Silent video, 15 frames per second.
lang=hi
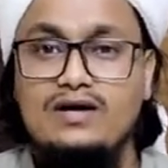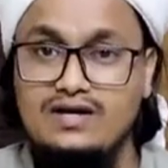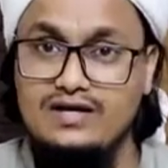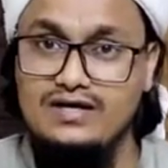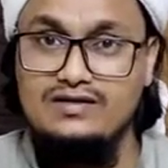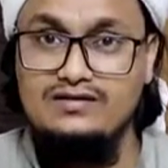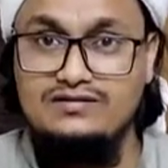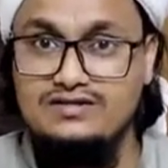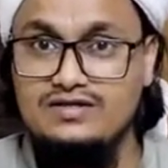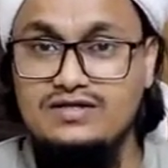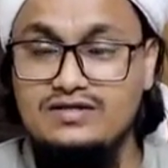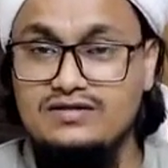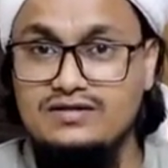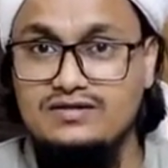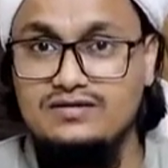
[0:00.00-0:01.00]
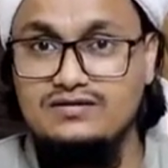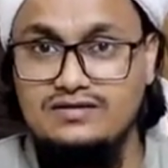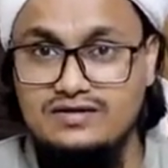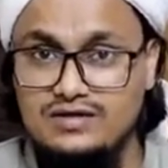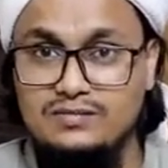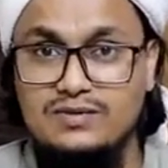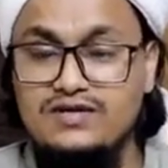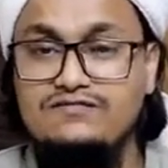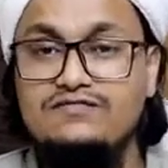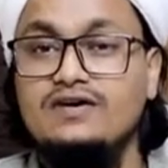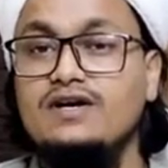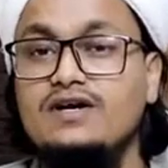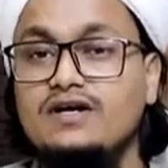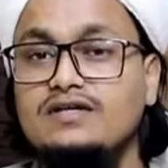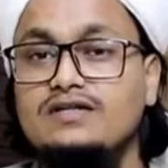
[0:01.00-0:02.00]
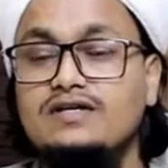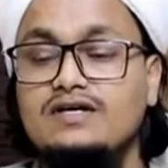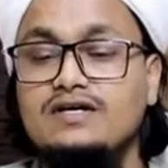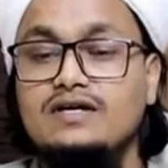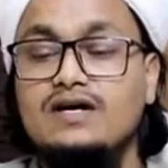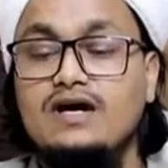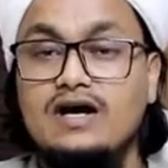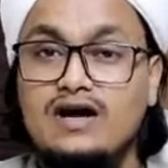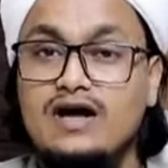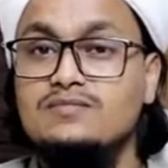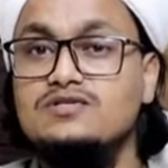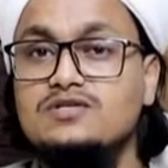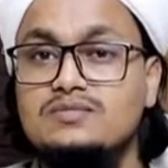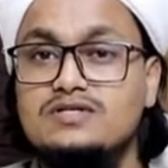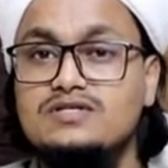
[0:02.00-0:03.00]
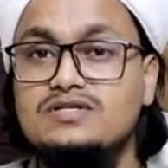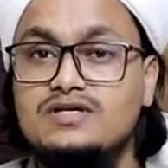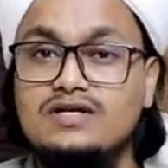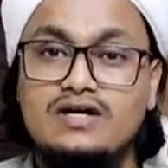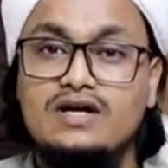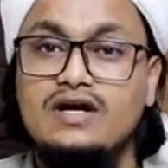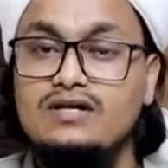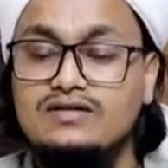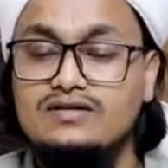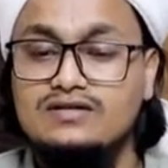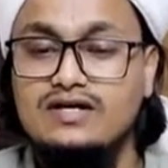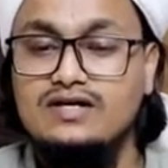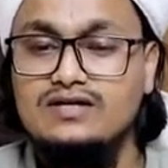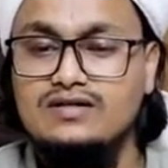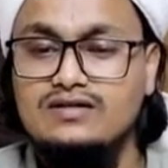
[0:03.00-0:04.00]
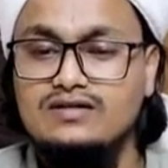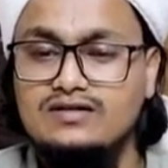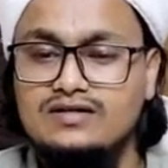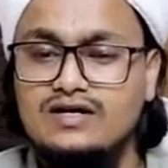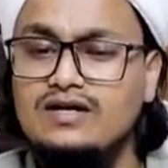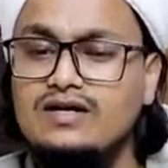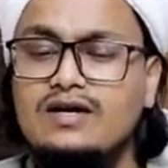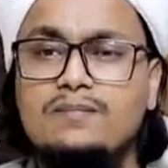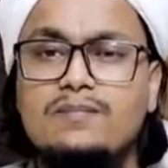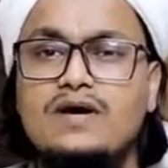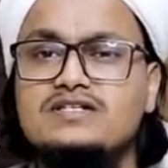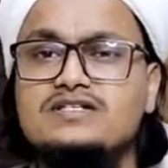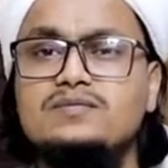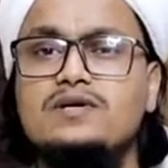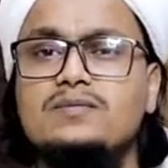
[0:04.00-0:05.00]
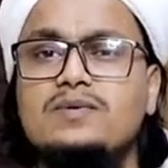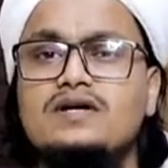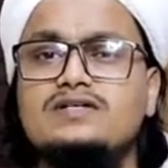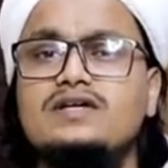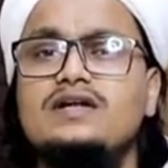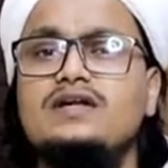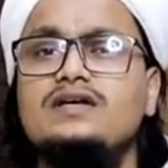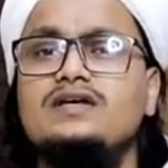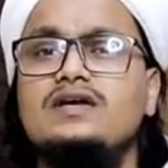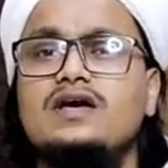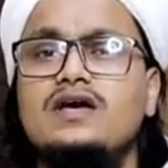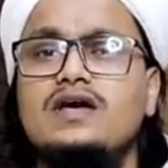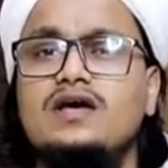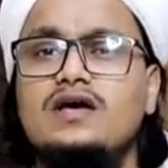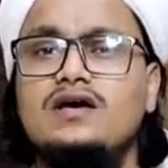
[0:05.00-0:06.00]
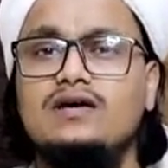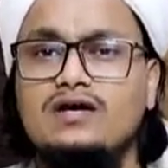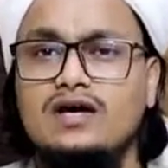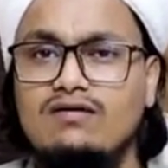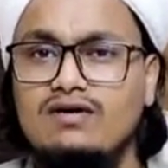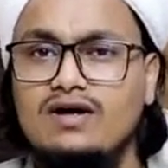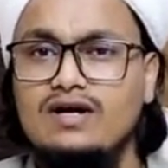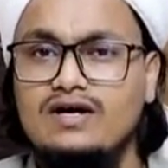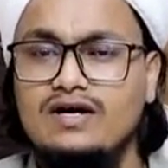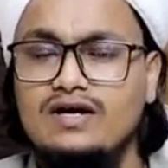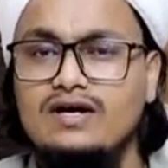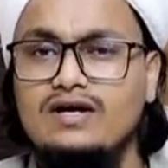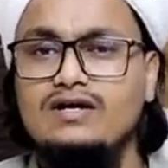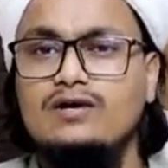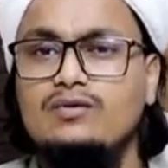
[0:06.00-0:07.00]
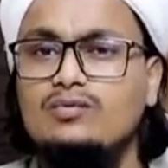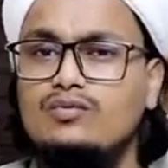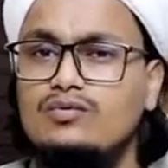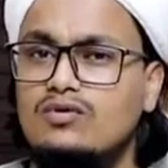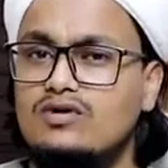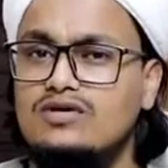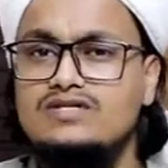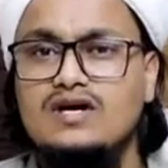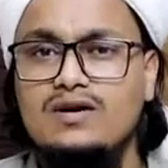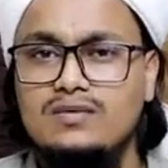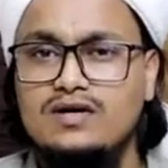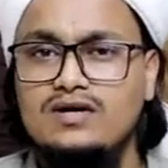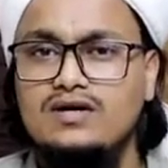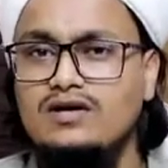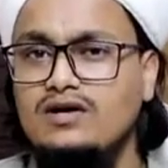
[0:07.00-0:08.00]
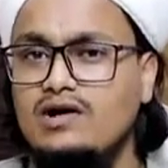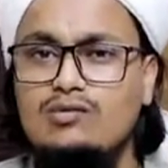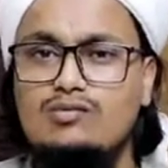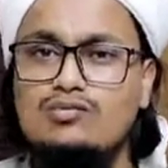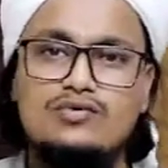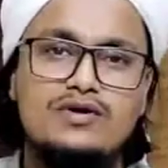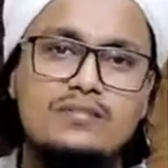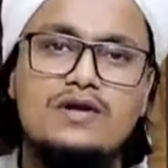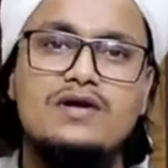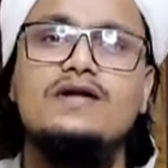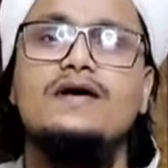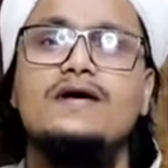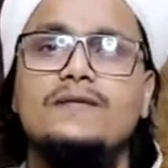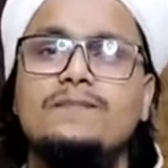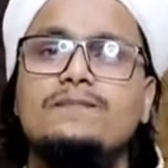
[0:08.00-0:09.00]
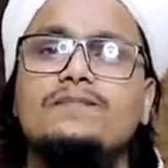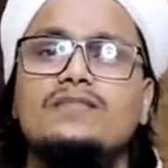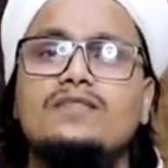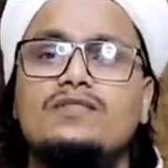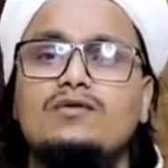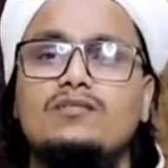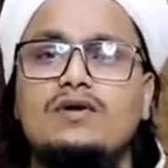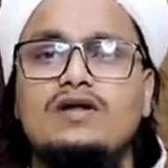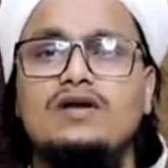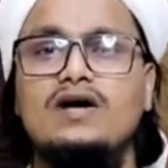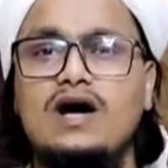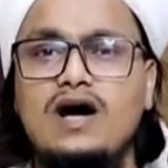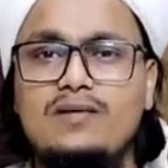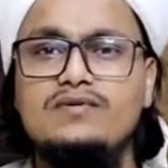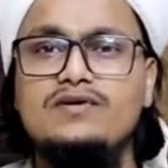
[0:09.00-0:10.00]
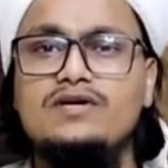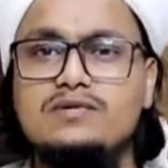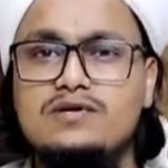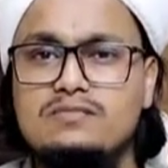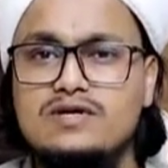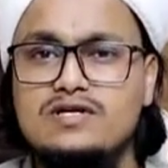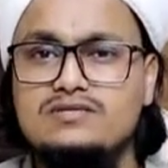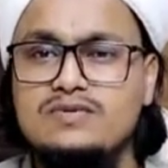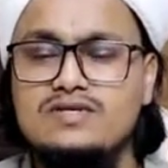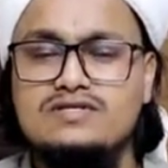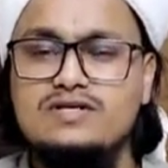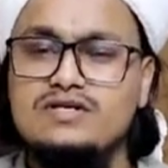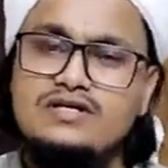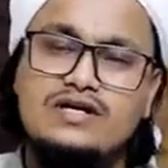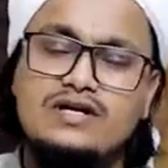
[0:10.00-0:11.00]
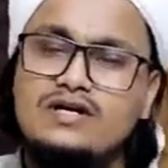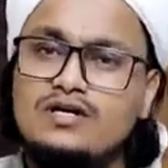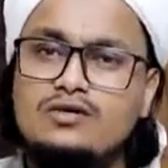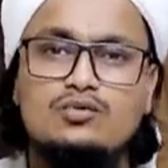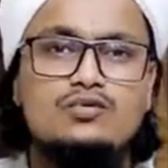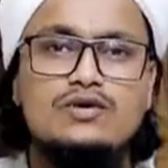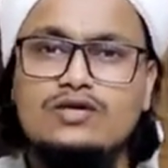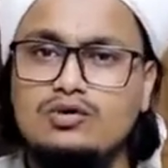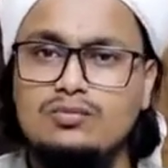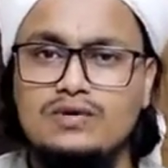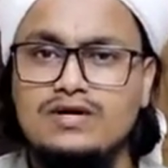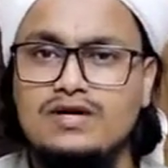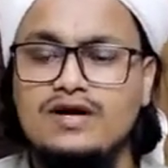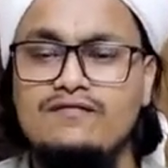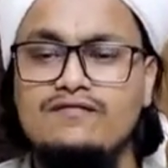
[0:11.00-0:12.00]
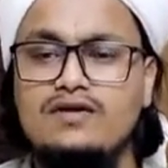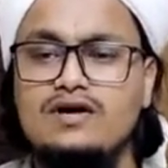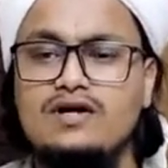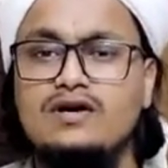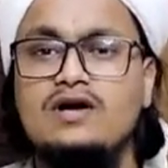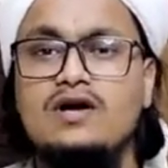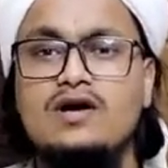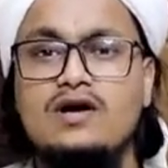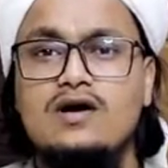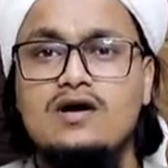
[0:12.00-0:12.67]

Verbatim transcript: लेकिन दीन की बड़ी फ़िक्र रखते हैं हराम से बचते हैं हलाल इख्तियार करते हैं कहने लगे पैसे मेरे पास है नहीं घर वाले कह रहे हैं कि कूड़ों का सामान लेकर आओ कूड़े बनना है तो मैंने कहा भी कि मेरे पास पैसे नहीं है कि नहीं कूड़े तो बनना है वरना